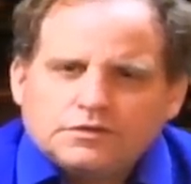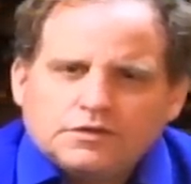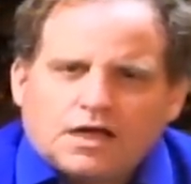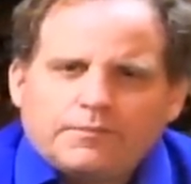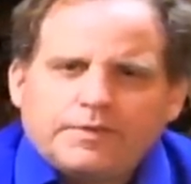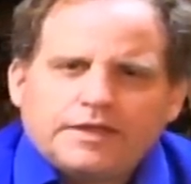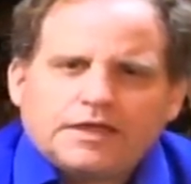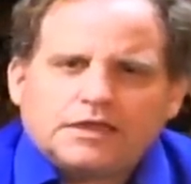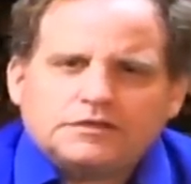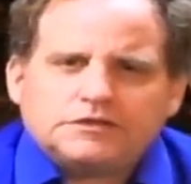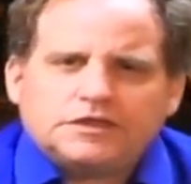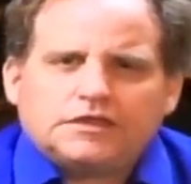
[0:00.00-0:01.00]
アメリカ
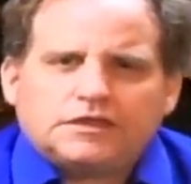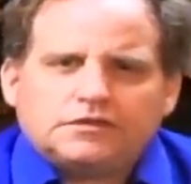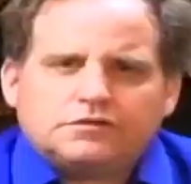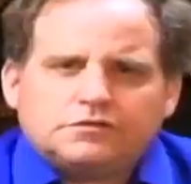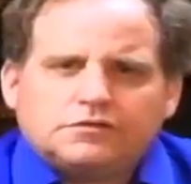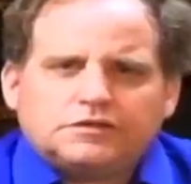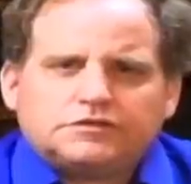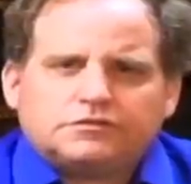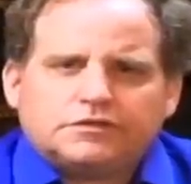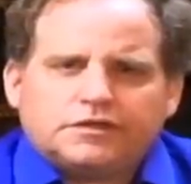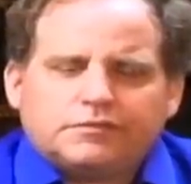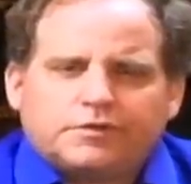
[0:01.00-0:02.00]
の正規軍は
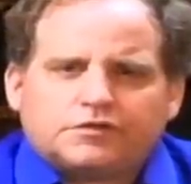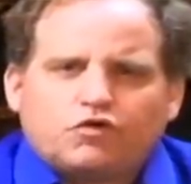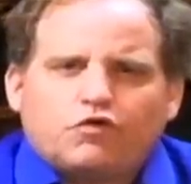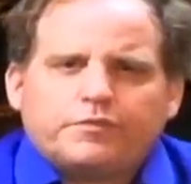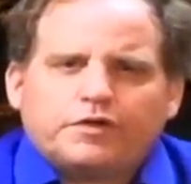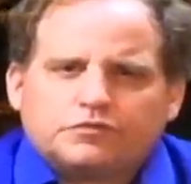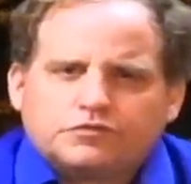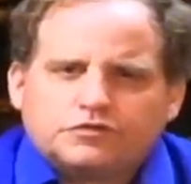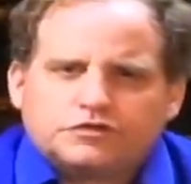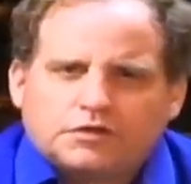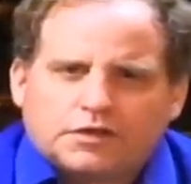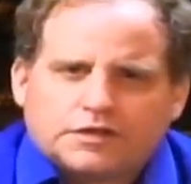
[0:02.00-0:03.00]
それを今止めようと
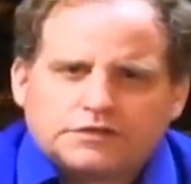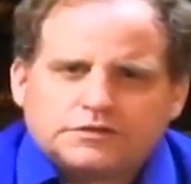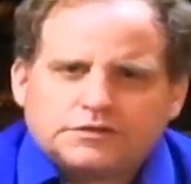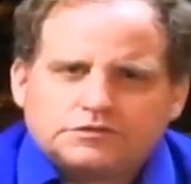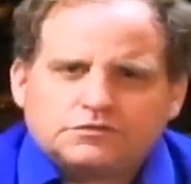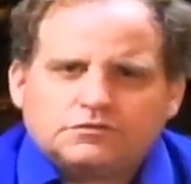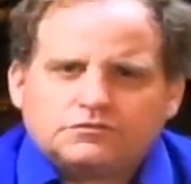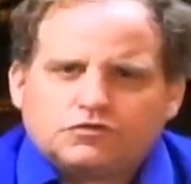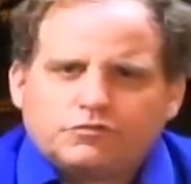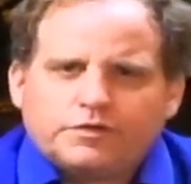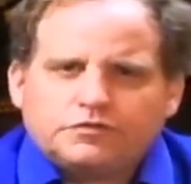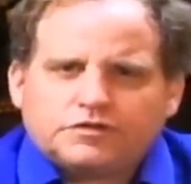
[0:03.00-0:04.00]
しているわけです。で、その
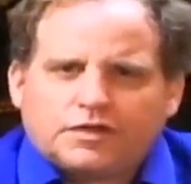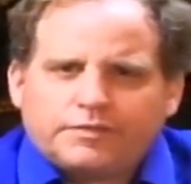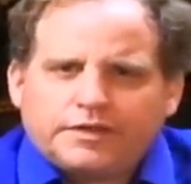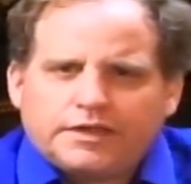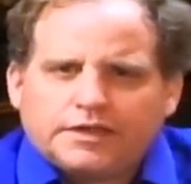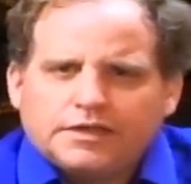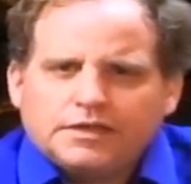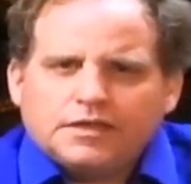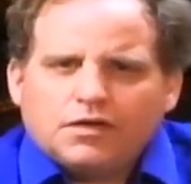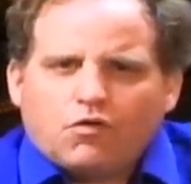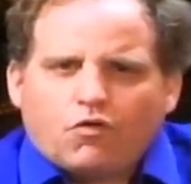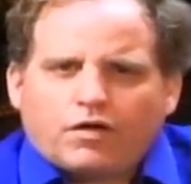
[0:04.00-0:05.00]
止めるために
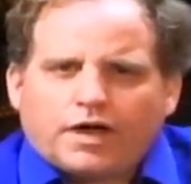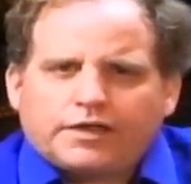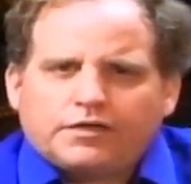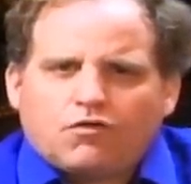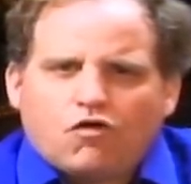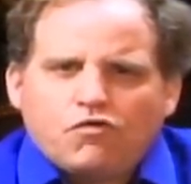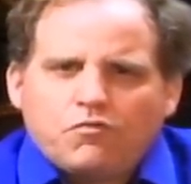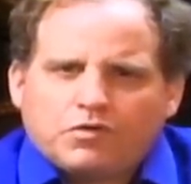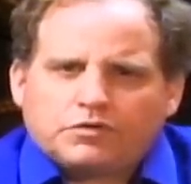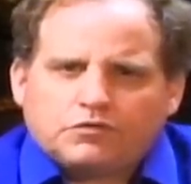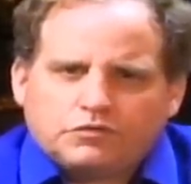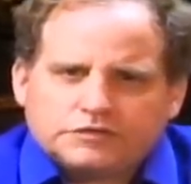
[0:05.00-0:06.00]
お金の大
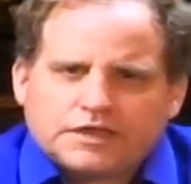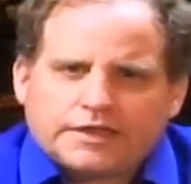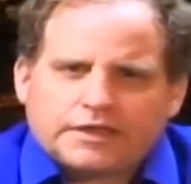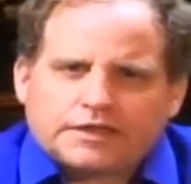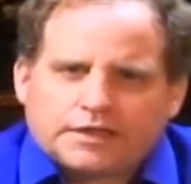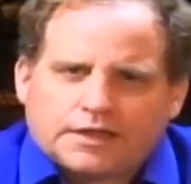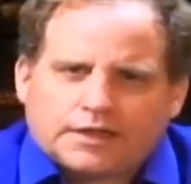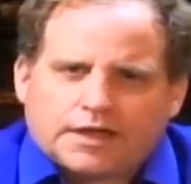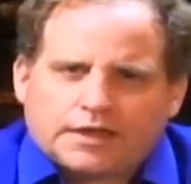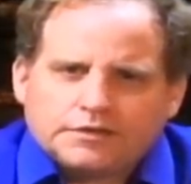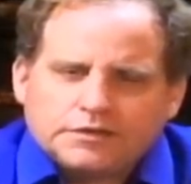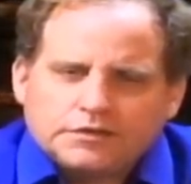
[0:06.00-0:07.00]
元を抑えなきゃなら
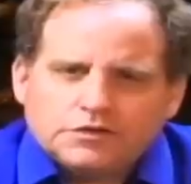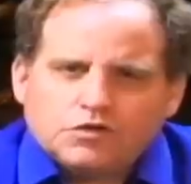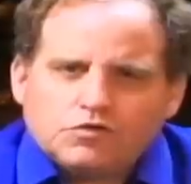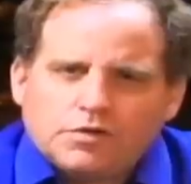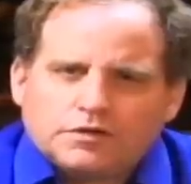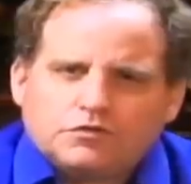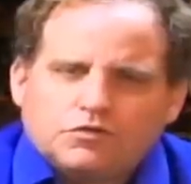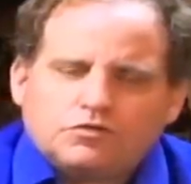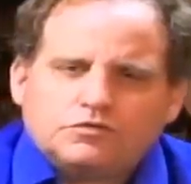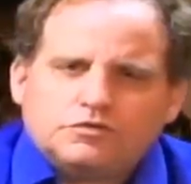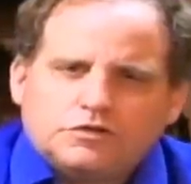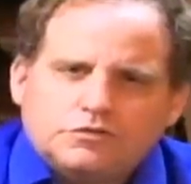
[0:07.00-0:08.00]
ない。要は
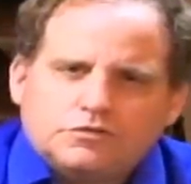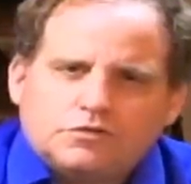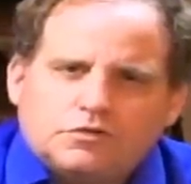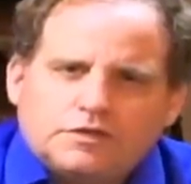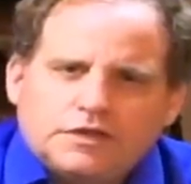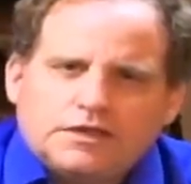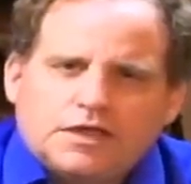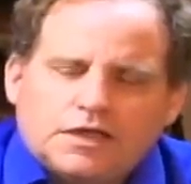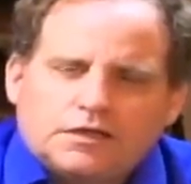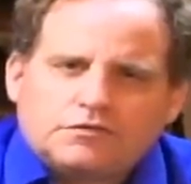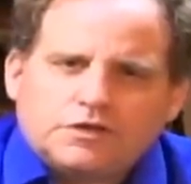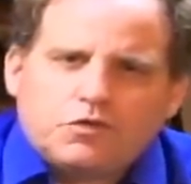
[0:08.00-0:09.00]
ドル、ユーロ、
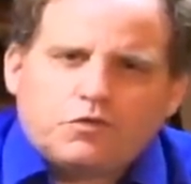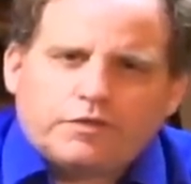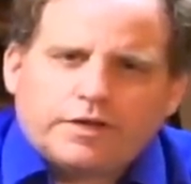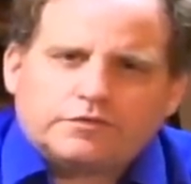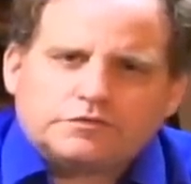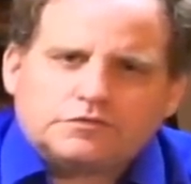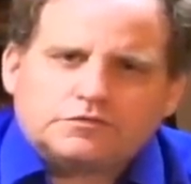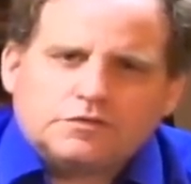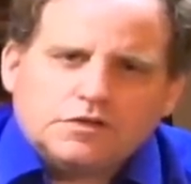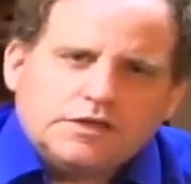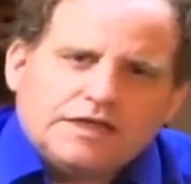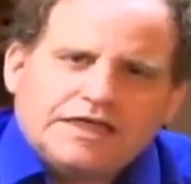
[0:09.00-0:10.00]
日本円を
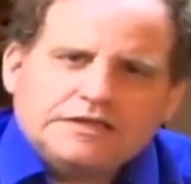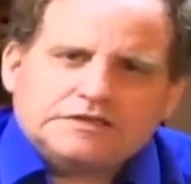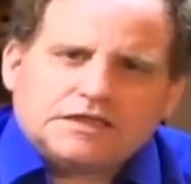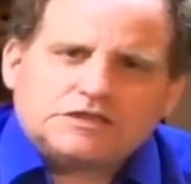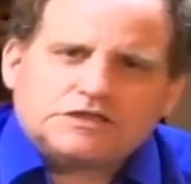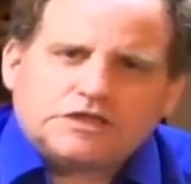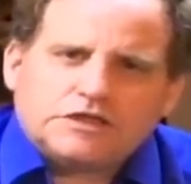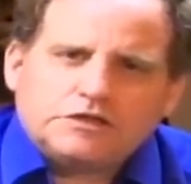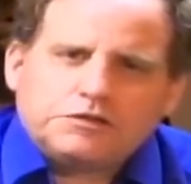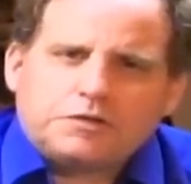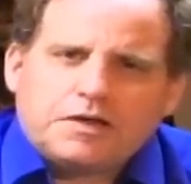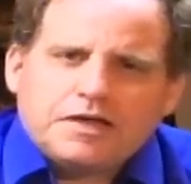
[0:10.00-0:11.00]
印刷してい
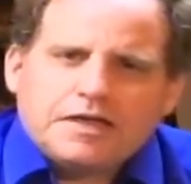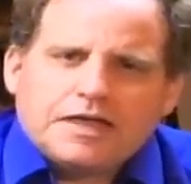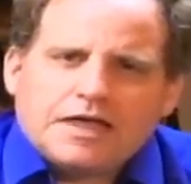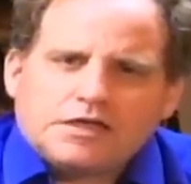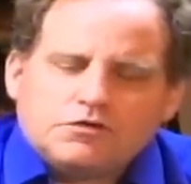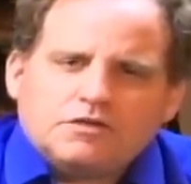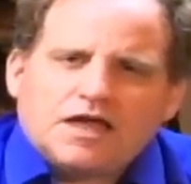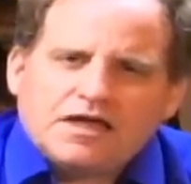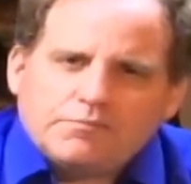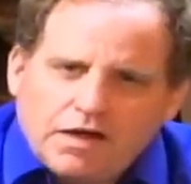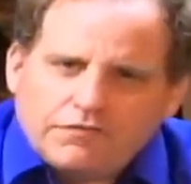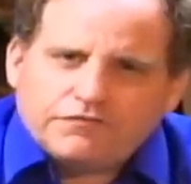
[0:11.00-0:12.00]
る
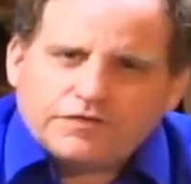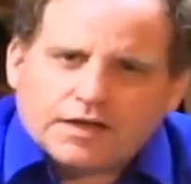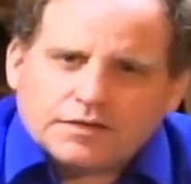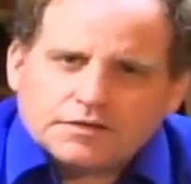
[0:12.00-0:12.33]
ユダヤマフィア